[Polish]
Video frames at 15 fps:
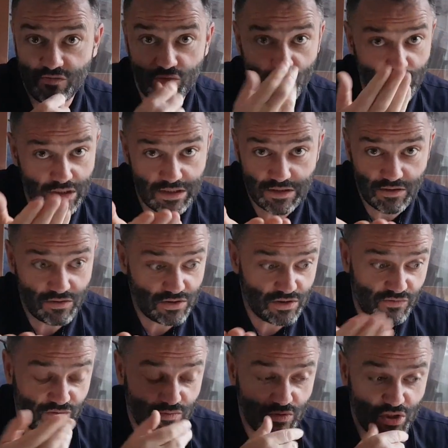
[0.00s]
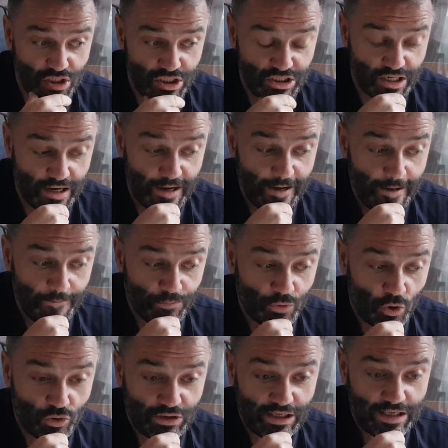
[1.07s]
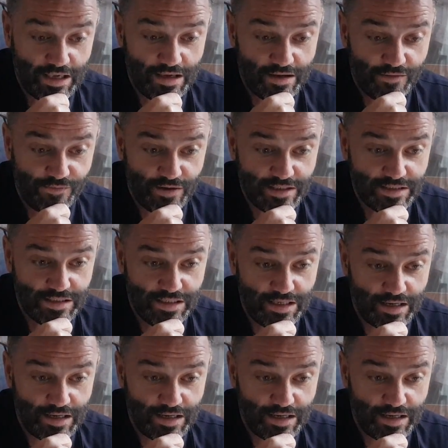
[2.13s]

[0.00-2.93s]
W ogóle co, co wy myślicie o takiej kwestii,